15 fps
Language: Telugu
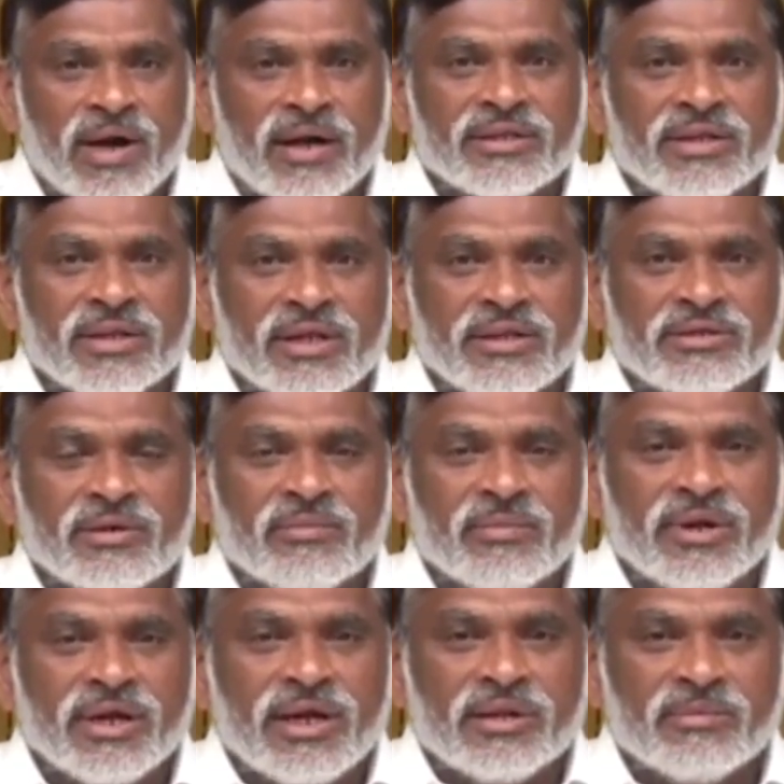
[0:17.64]

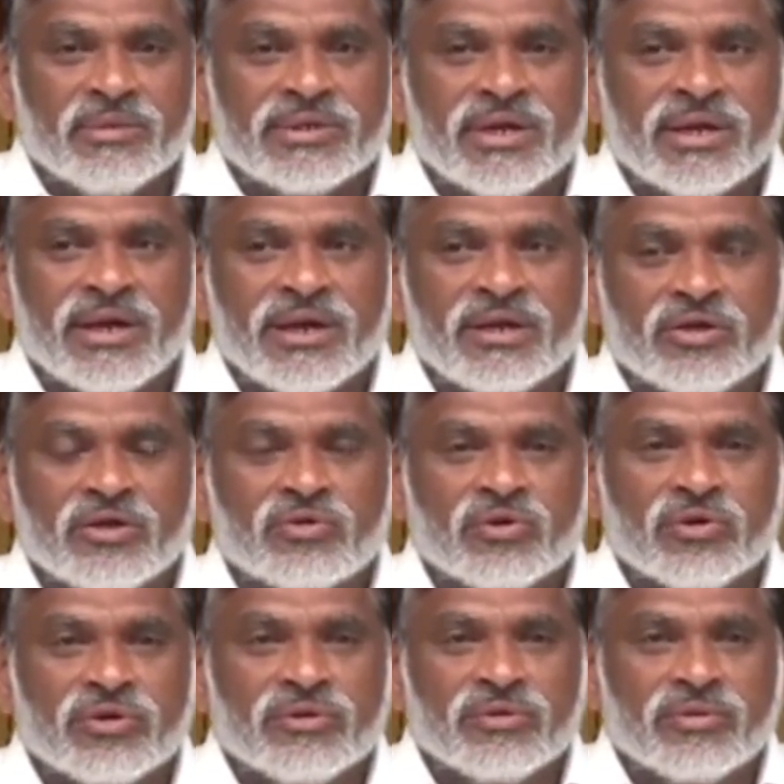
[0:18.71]
భారతదేశంలోనే అధమ స్థానానికి
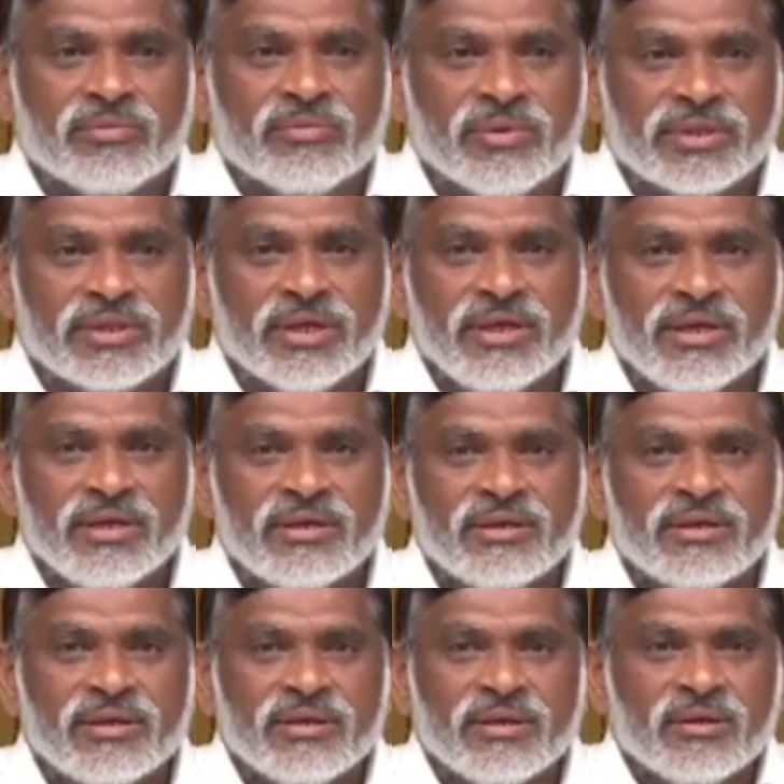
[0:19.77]
తీసుకొని వ్యక్తి
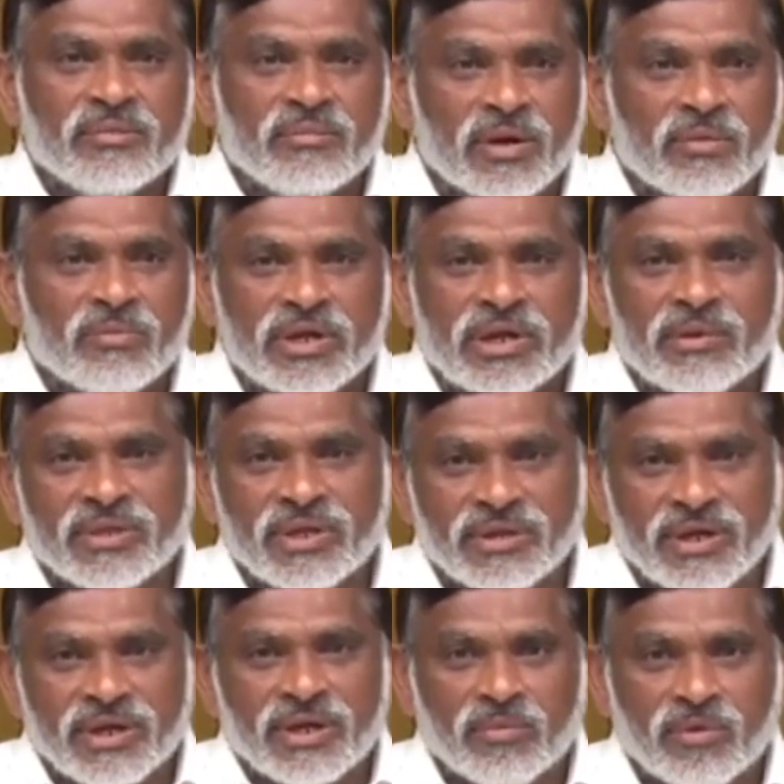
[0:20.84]
మన ముఖ్యమంత్రి
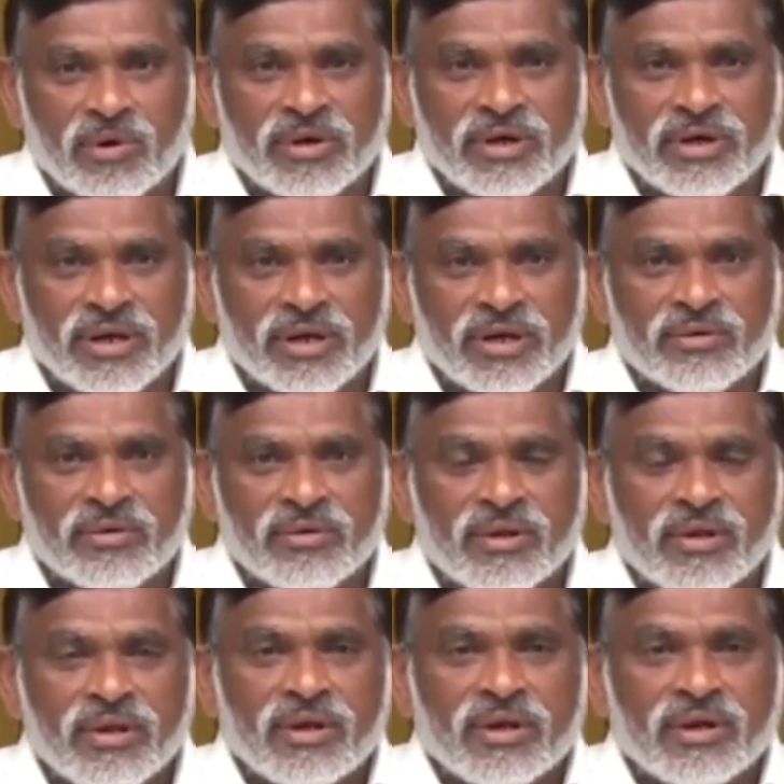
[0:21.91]
జగన్మోహన్ రెడ్డి గారు
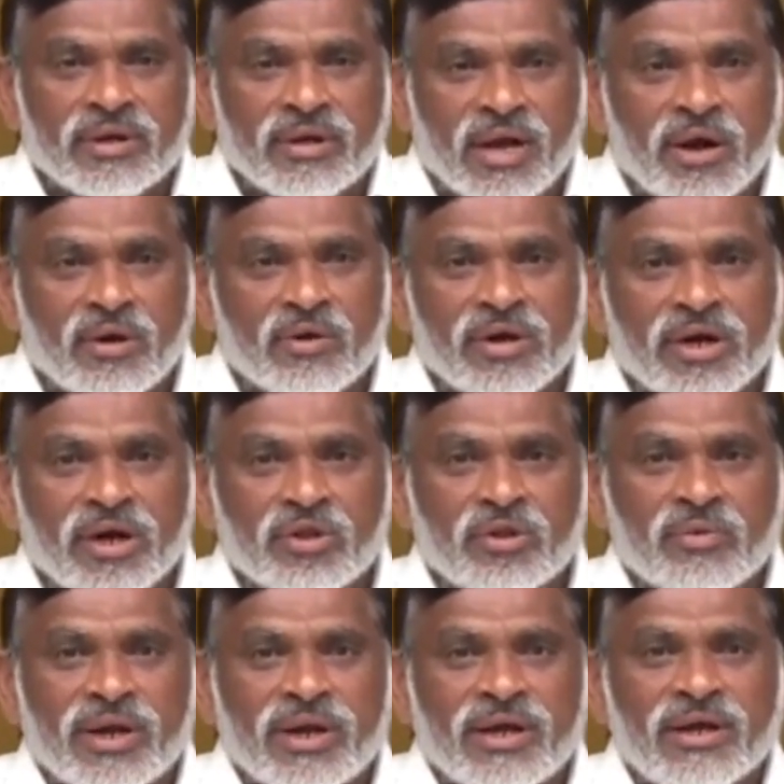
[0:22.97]
నాడు నేడు
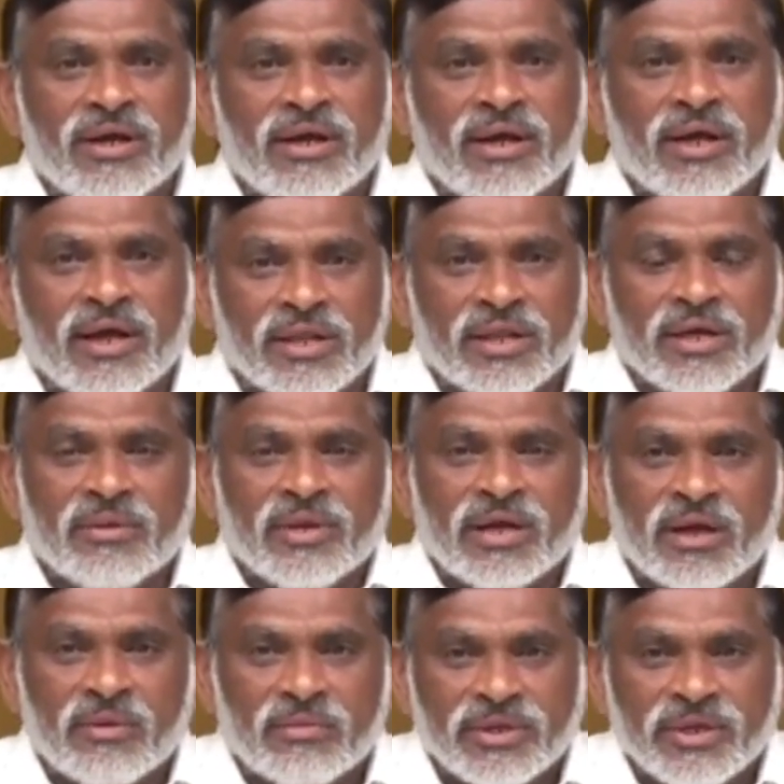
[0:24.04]
ద్వారా
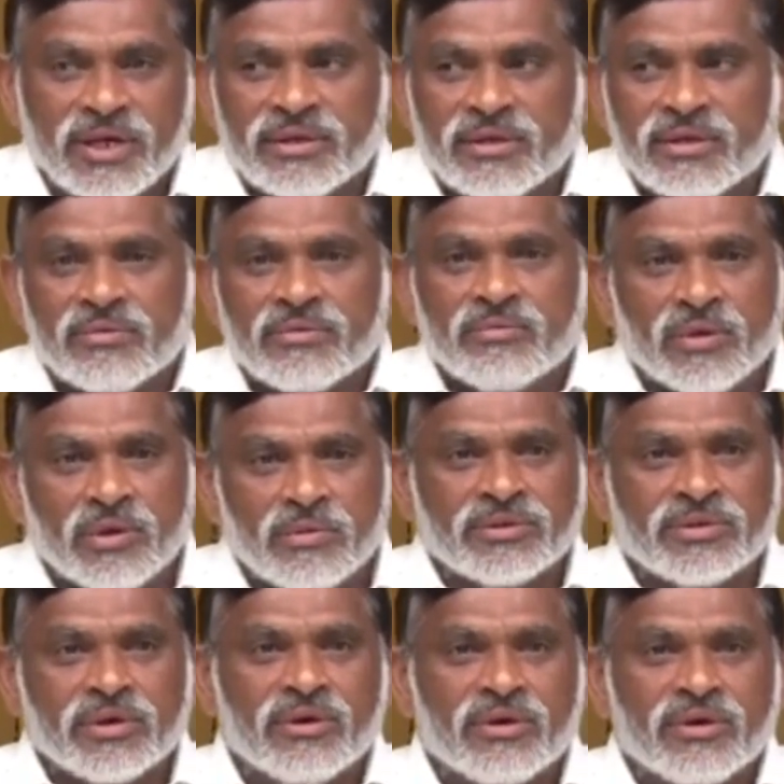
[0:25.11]
అదేవిధంగా విద్యా
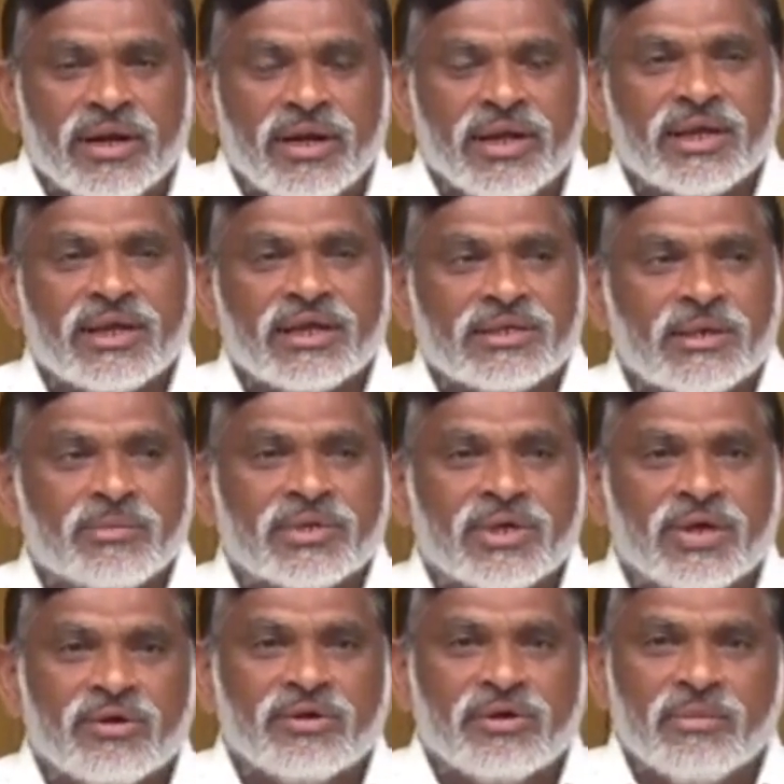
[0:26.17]
వ్యవస్థలో అనేక
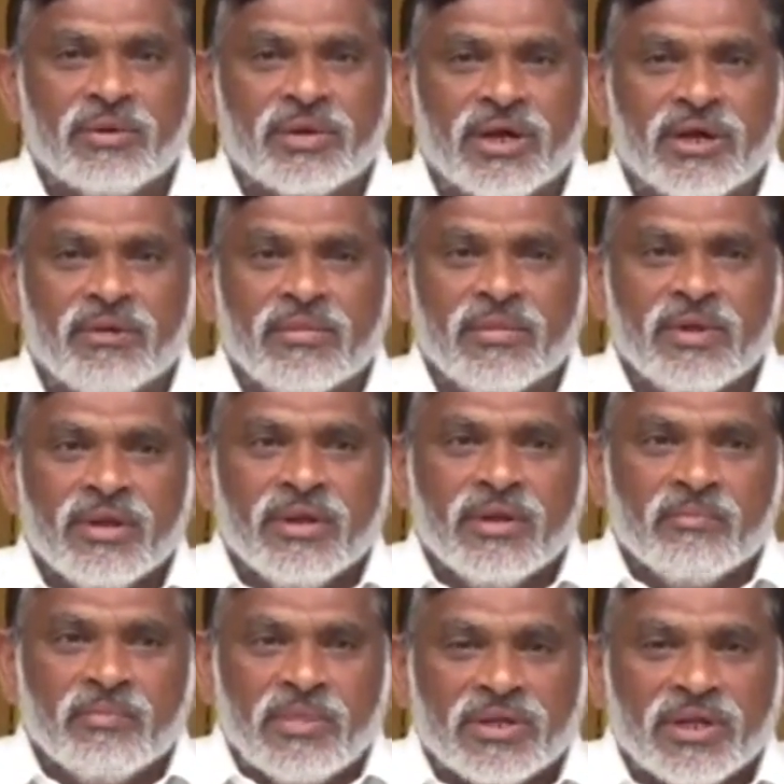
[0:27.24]
సంస్కరణలు చేపట్టాం
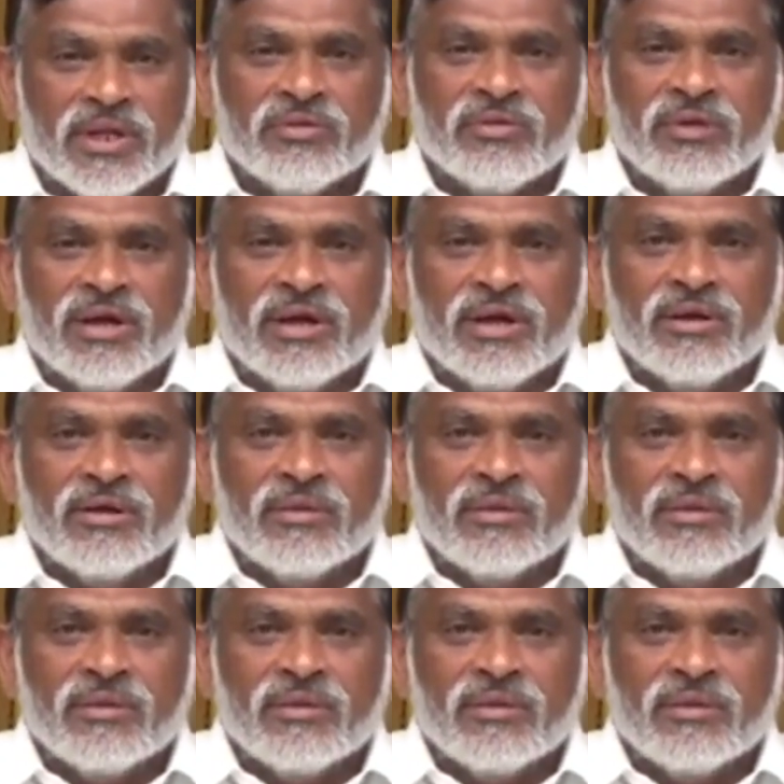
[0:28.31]
పెద్ద ఎత్తున